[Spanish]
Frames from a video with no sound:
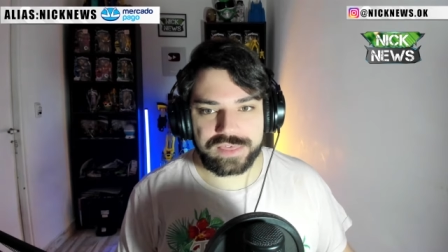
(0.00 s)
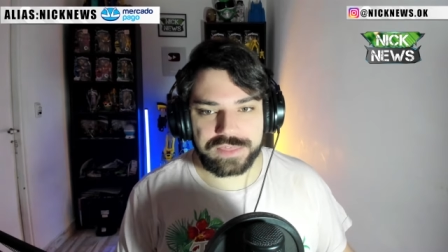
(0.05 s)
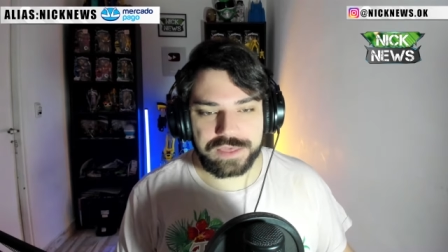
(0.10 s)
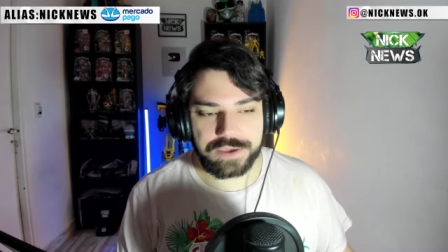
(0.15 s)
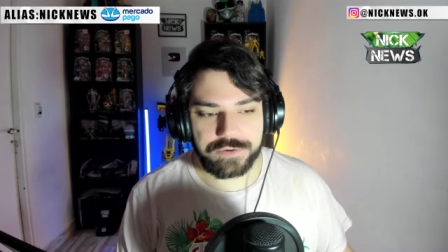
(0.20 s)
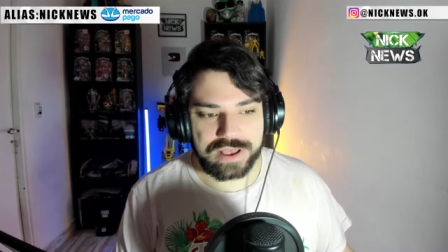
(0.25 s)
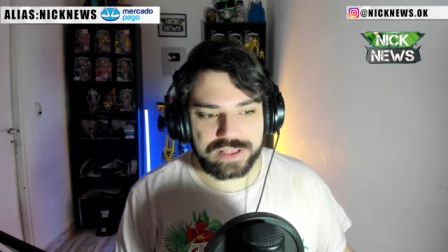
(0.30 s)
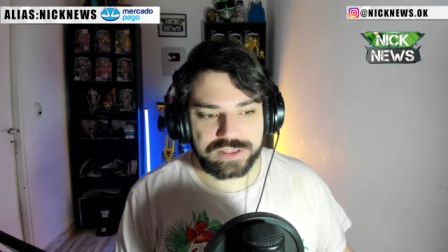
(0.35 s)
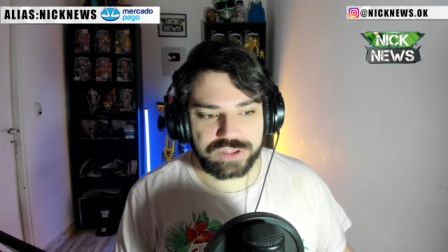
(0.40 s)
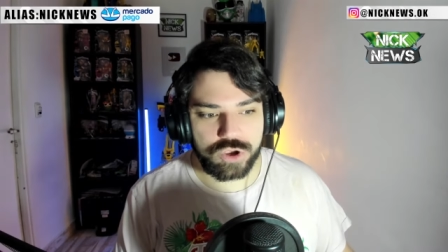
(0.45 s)

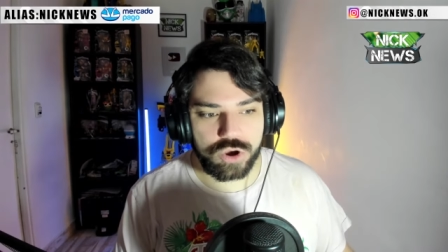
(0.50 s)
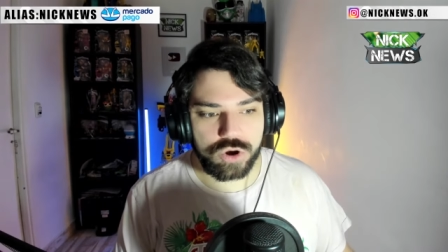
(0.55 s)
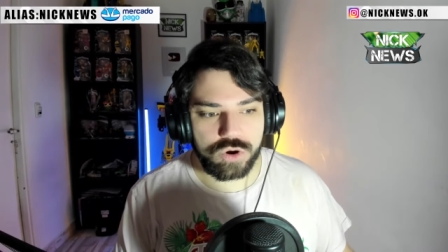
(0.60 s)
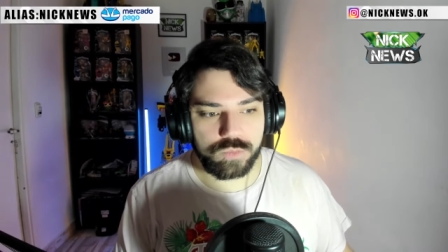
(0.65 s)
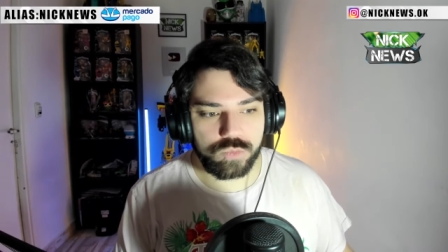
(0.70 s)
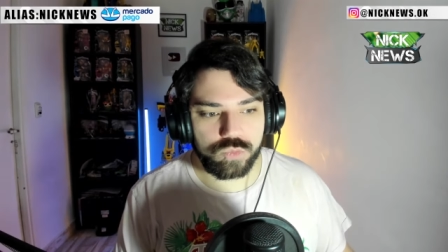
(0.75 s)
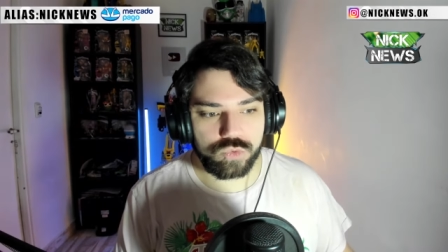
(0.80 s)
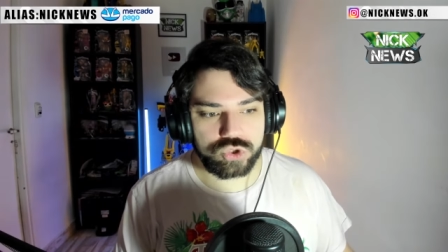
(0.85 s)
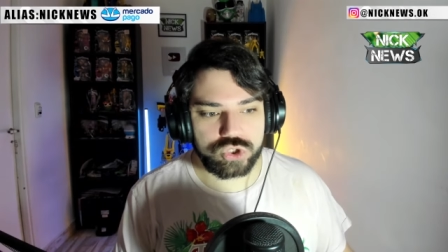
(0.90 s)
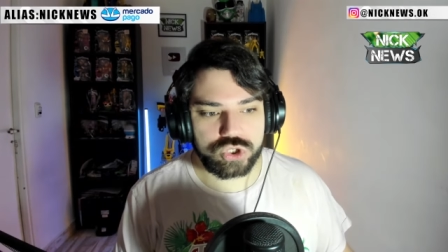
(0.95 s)
debatió
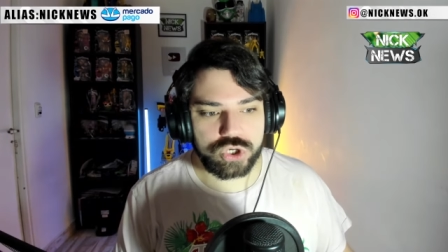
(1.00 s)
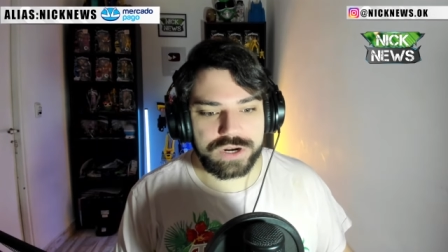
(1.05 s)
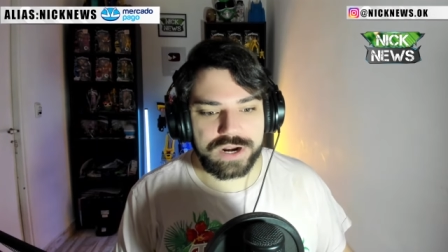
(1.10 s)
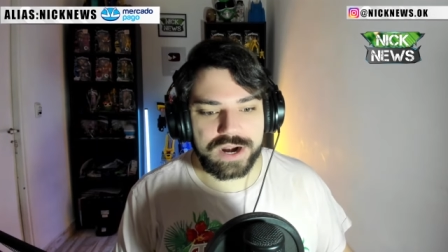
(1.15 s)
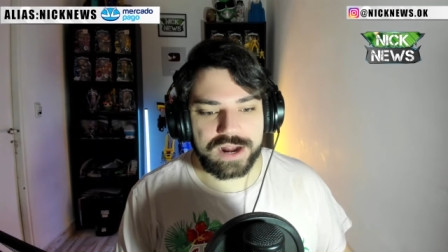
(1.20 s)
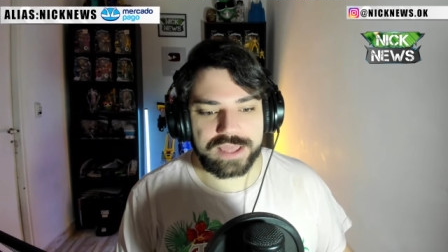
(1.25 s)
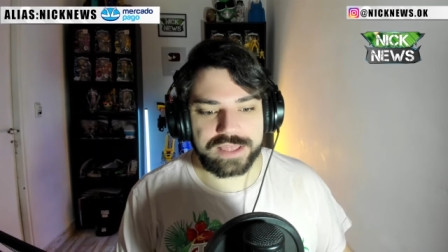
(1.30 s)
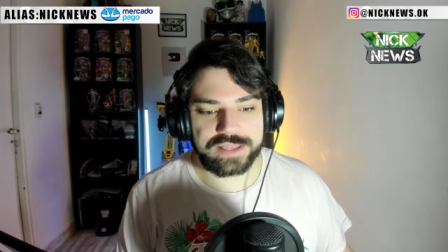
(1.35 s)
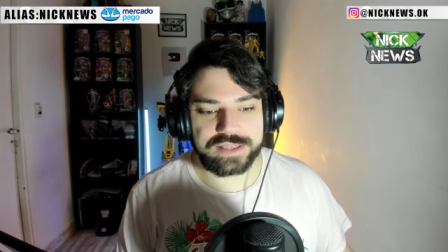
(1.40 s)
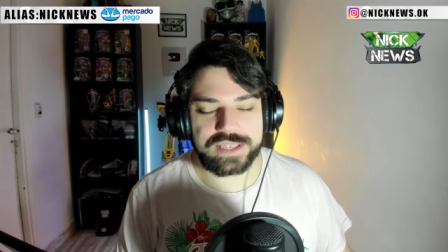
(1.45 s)
mucho en
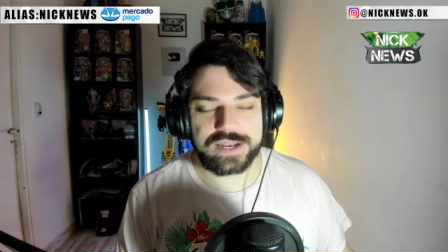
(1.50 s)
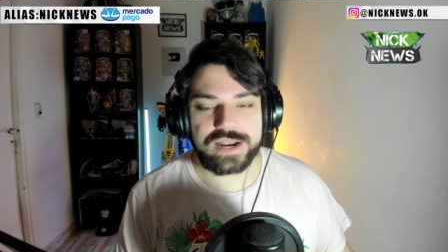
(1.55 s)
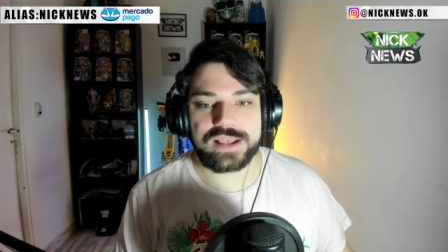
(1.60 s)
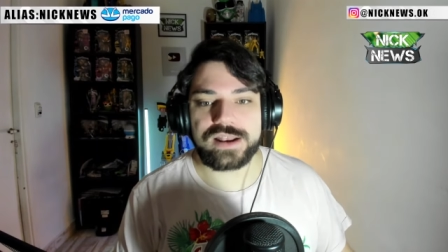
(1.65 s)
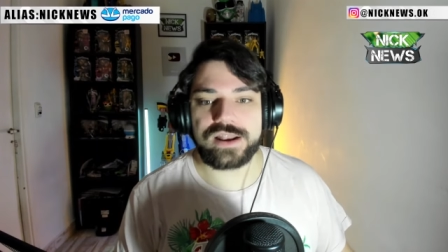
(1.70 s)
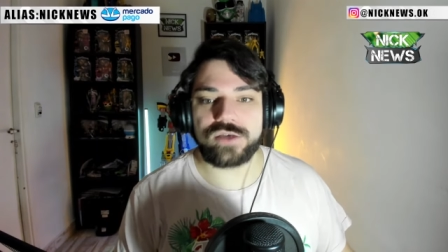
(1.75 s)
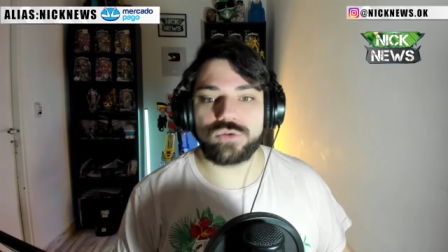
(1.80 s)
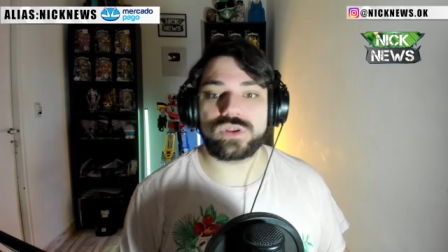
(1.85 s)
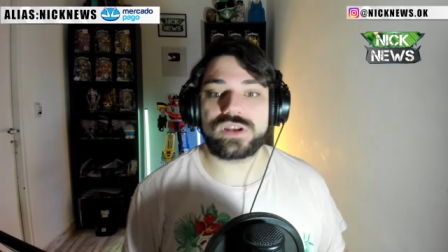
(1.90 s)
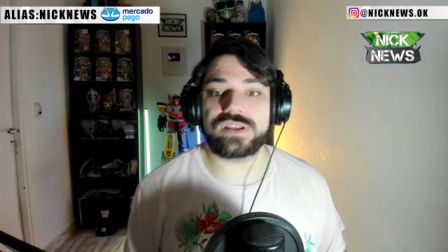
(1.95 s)
Argentina es
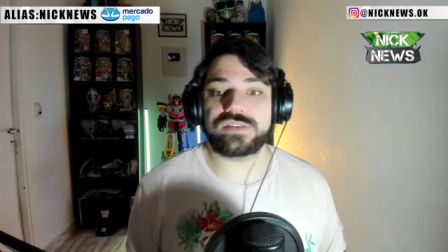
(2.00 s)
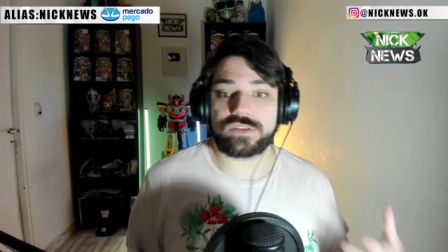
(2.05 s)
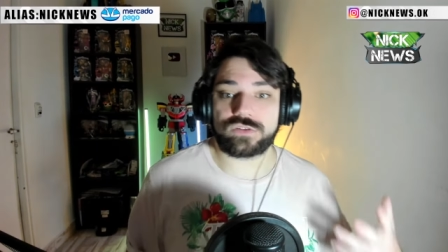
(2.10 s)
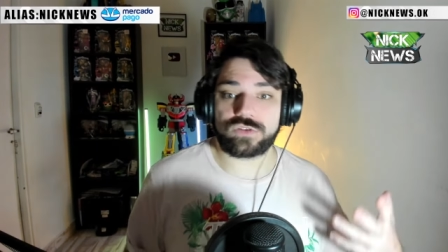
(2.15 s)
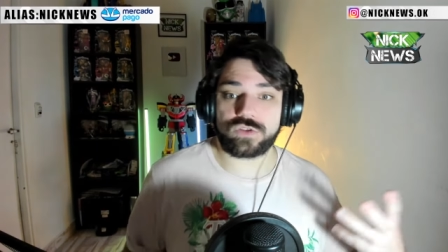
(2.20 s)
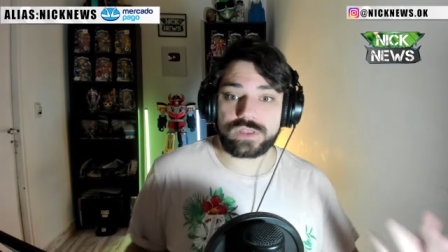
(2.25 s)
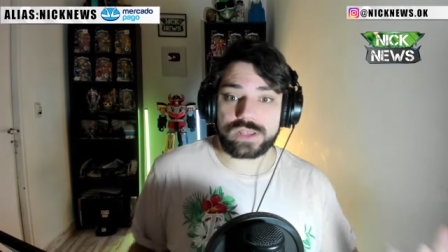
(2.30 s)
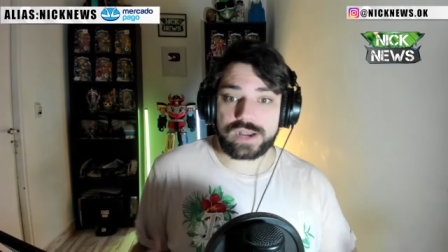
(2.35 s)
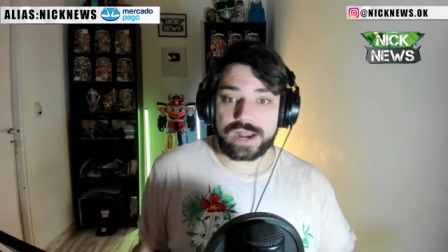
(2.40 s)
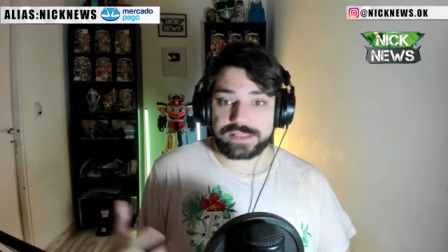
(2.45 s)
la
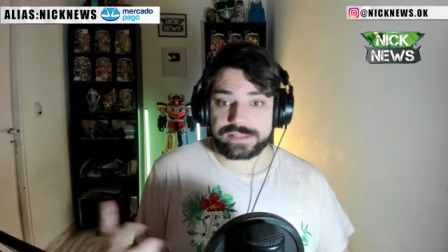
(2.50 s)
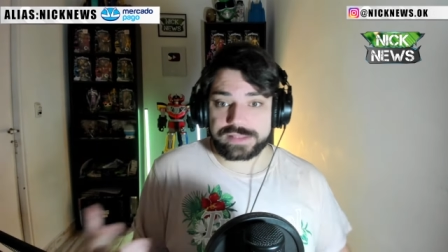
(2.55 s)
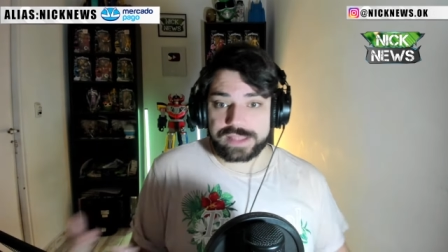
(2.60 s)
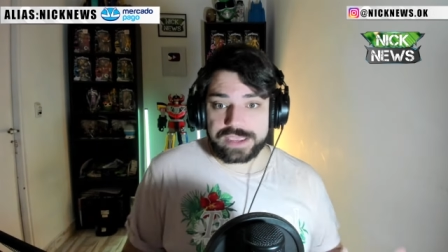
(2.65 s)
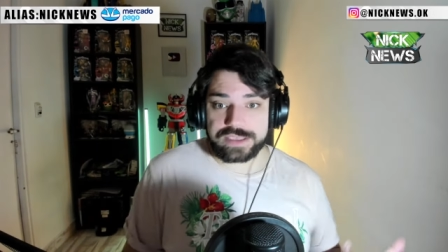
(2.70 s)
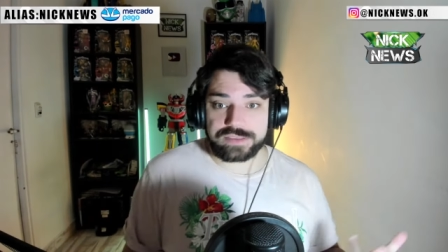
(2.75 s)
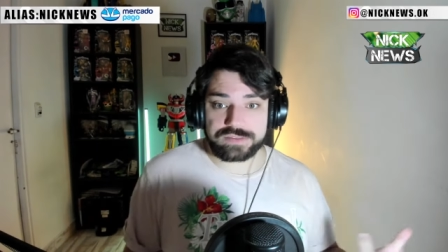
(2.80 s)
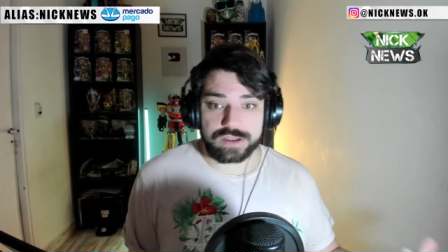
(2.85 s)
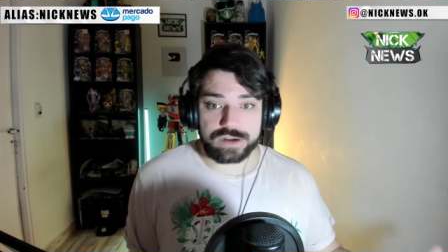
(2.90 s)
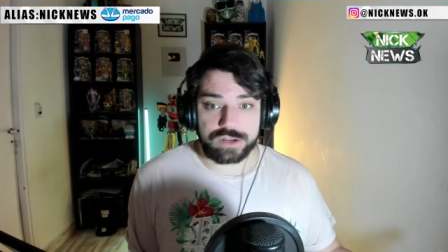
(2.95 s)
utilización de las
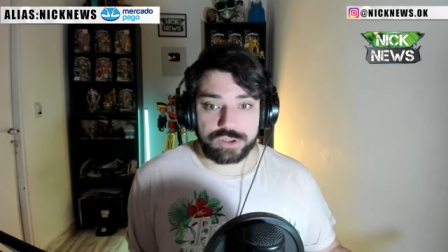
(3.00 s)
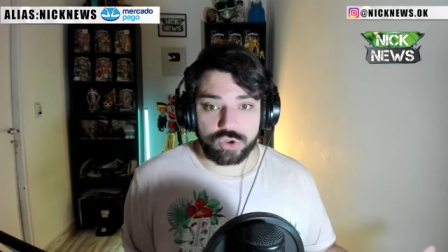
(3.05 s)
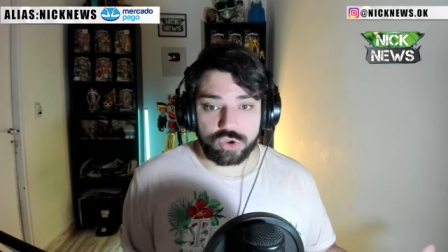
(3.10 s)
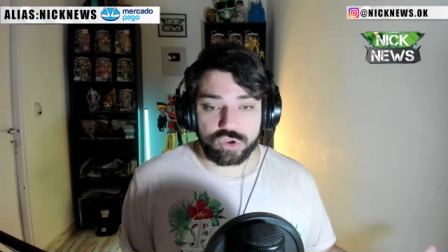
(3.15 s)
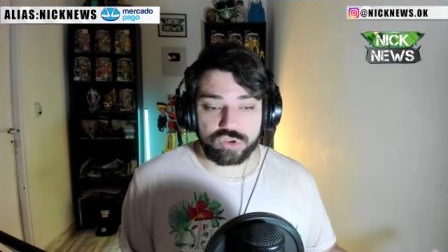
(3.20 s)
taser y todo